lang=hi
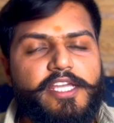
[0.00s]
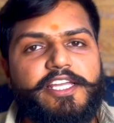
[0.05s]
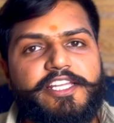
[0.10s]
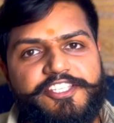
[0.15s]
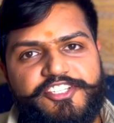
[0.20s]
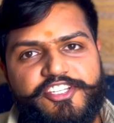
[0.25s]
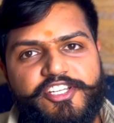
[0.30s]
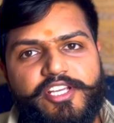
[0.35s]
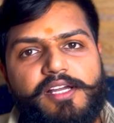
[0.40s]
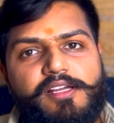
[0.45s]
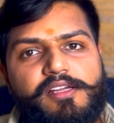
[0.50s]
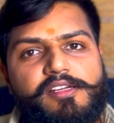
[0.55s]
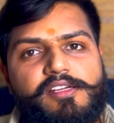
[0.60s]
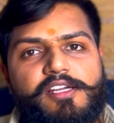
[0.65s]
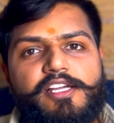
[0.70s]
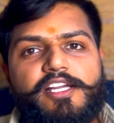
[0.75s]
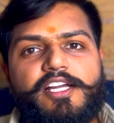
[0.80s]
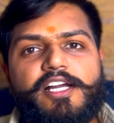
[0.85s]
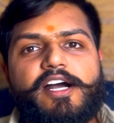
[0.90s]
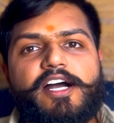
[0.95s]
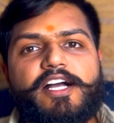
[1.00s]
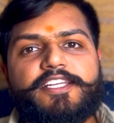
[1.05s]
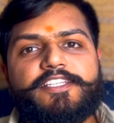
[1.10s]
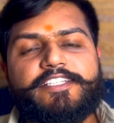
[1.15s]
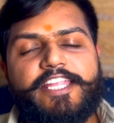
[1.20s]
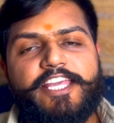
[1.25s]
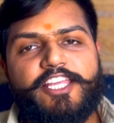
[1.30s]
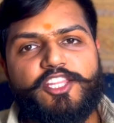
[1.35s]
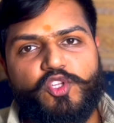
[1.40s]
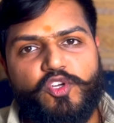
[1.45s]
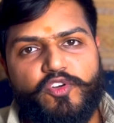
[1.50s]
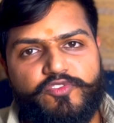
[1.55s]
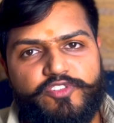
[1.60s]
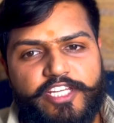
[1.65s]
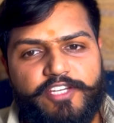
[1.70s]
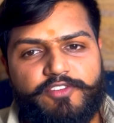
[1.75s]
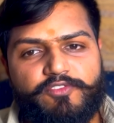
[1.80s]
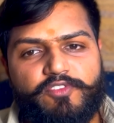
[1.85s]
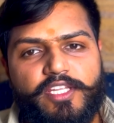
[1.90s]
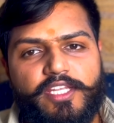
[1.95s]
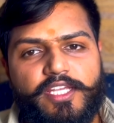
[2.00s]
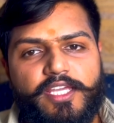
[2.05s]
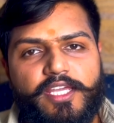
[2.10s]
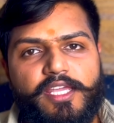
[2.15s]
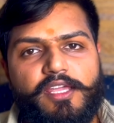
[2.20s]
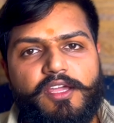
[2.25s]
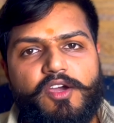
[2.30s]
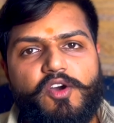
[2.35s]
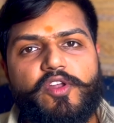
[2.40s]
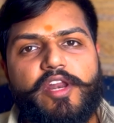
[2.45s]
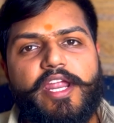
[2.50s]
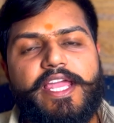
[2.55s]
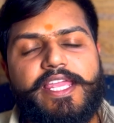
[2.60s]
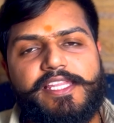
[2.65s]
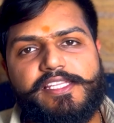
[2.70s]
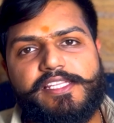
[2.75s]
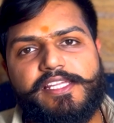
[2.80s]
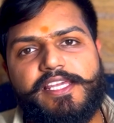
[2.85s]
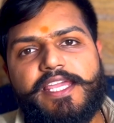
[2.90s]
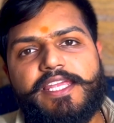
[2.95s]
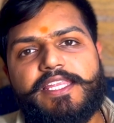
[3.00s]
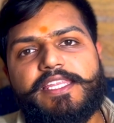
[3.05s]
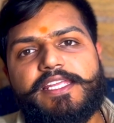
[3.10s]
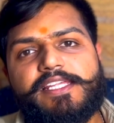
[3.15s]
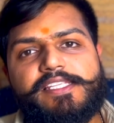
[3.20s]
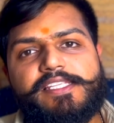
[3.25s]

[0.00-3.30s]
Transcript: जी हाँ आज टेंथ ऑफ जनवरी है और आईसीआई ने